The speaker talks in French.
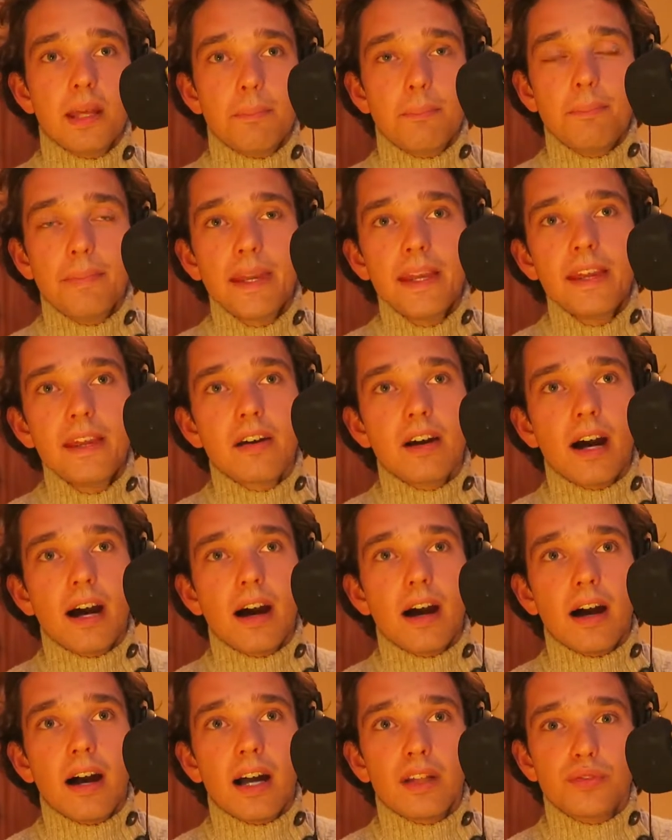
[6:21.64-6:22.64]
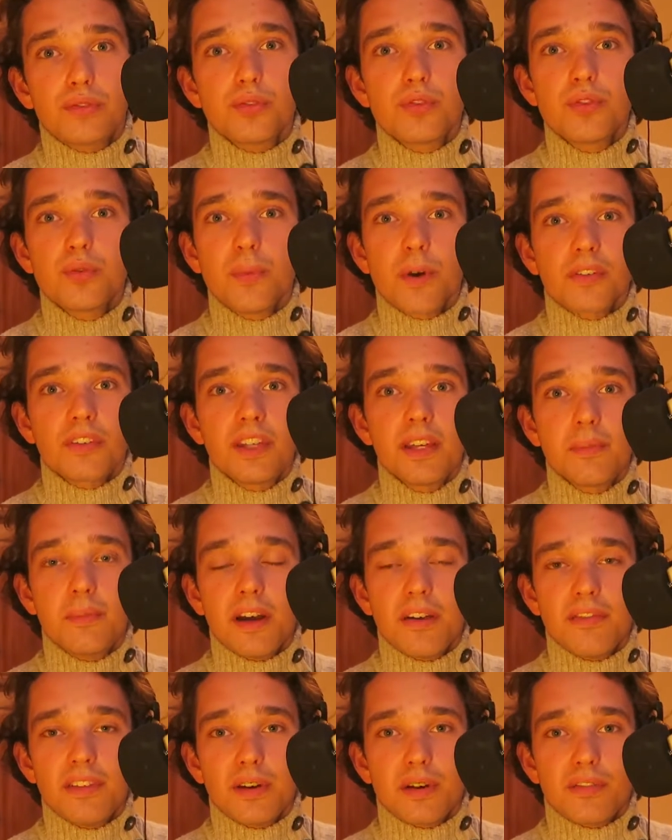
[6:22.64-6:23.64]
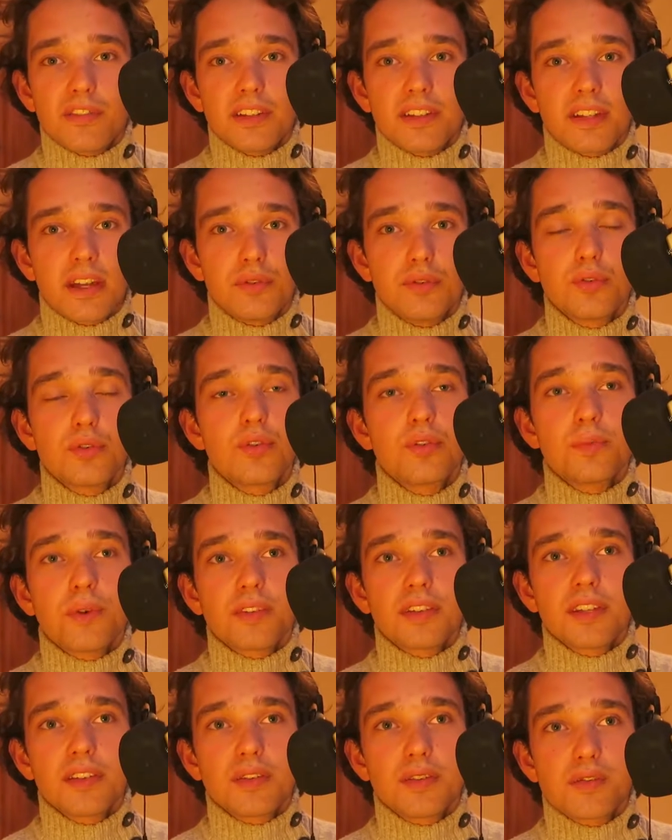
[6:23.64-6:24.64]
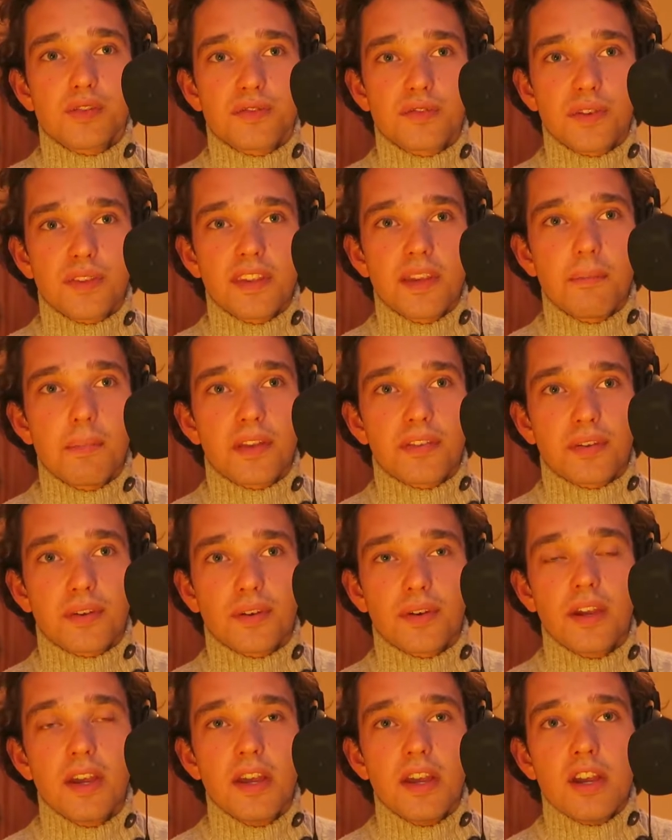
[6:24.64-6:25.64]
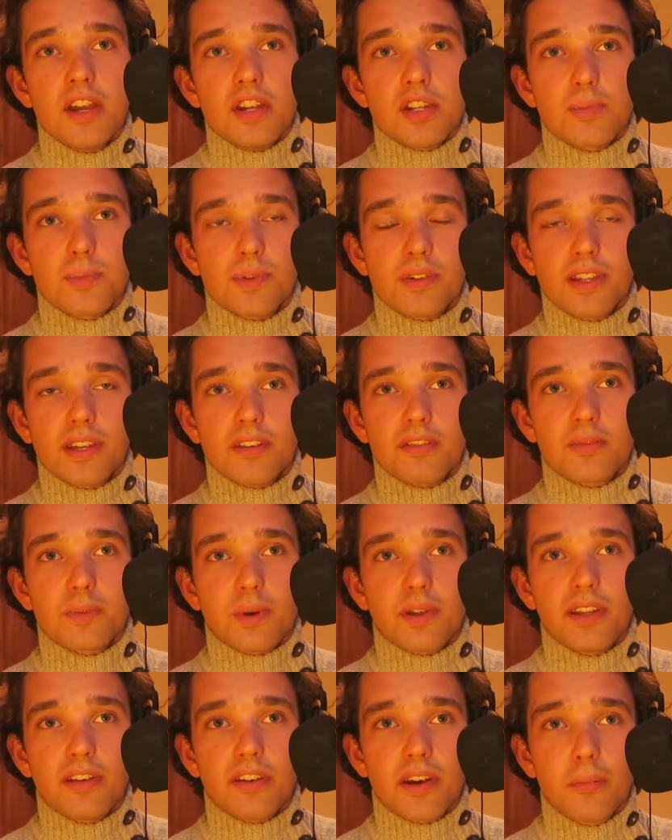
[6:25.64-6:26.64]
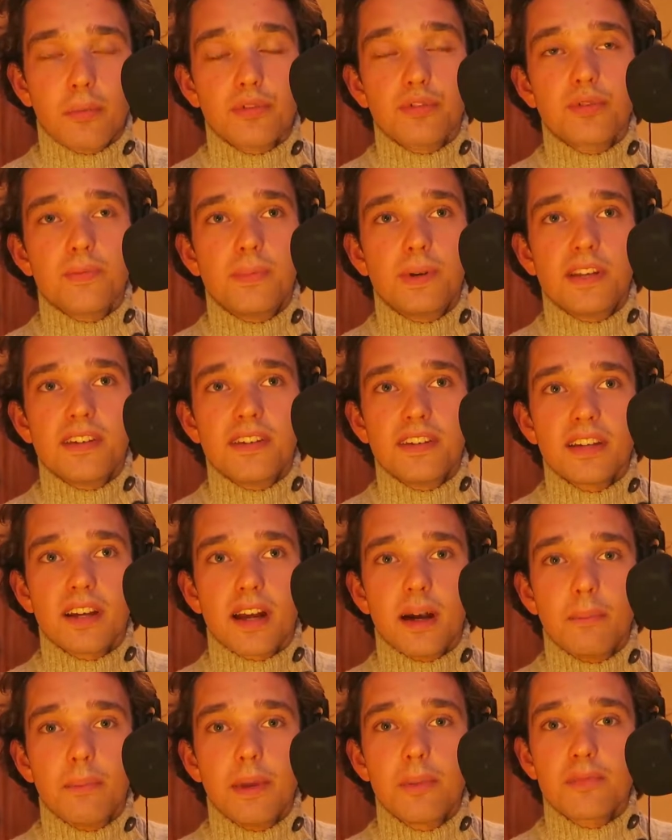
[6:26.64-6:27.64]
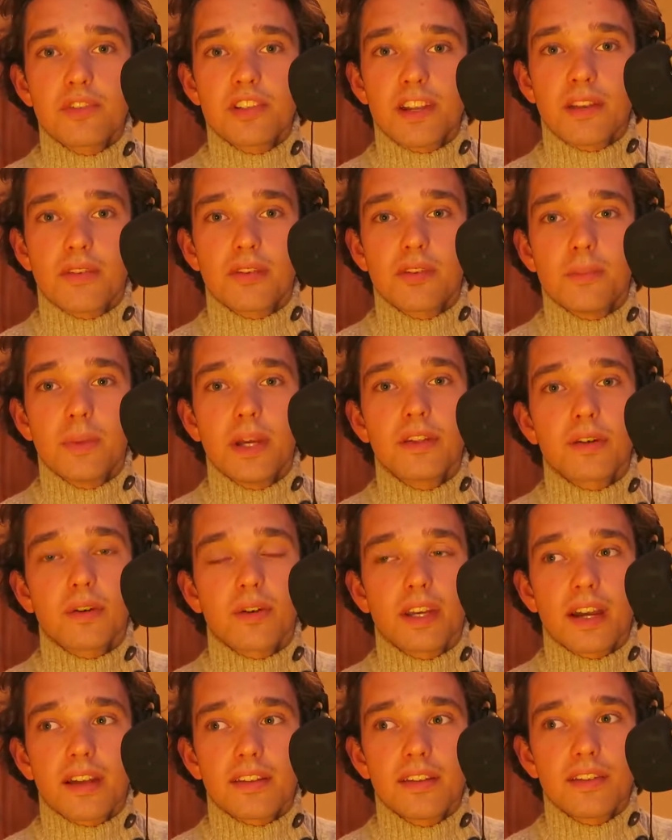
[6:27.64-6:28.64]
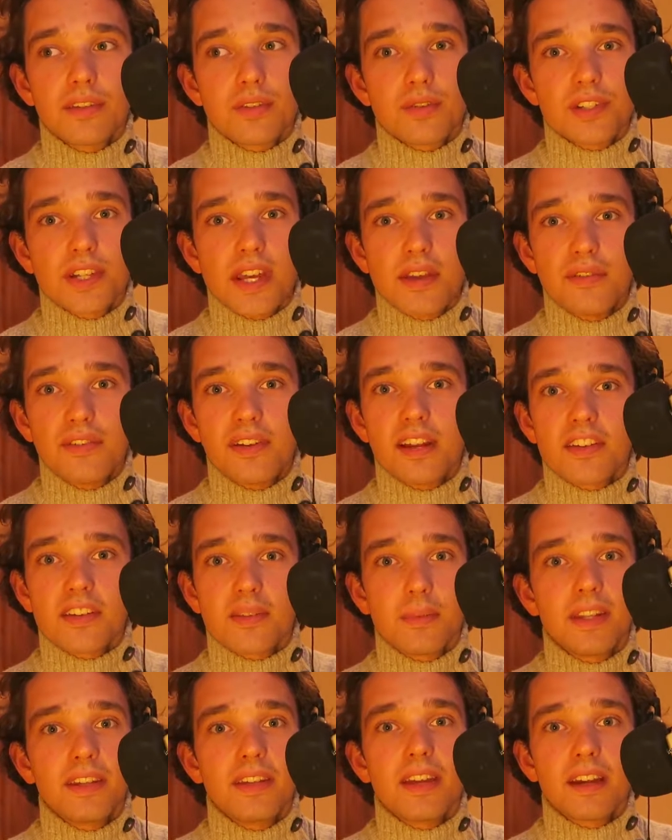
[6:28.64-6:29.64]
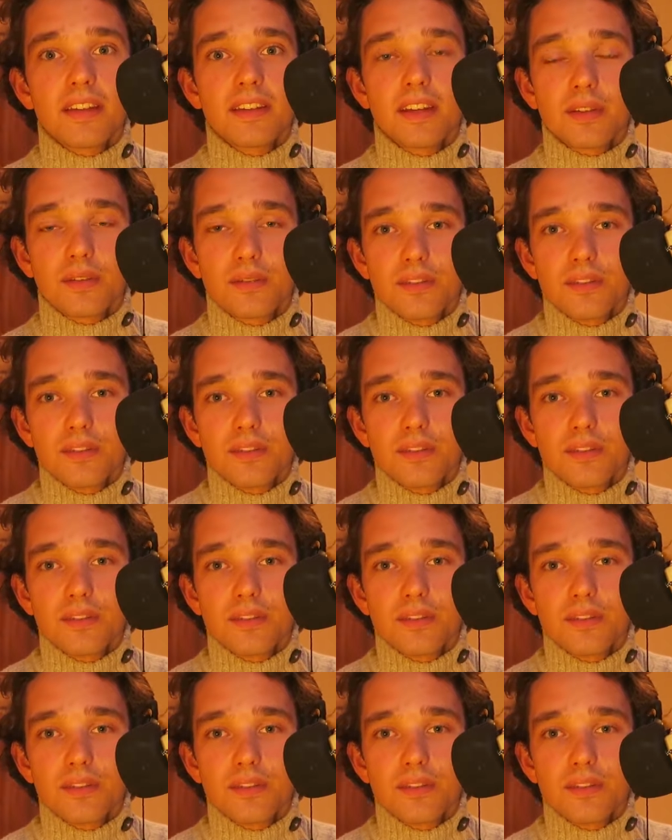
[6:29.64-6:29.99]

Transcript: mais à, documenter ma vie en fait, à documenter ce que je faisais parce que je prenais, je prenais vraiment du plaisir à même chaque semaine regarder ce que j'avais fait la semaine dernière.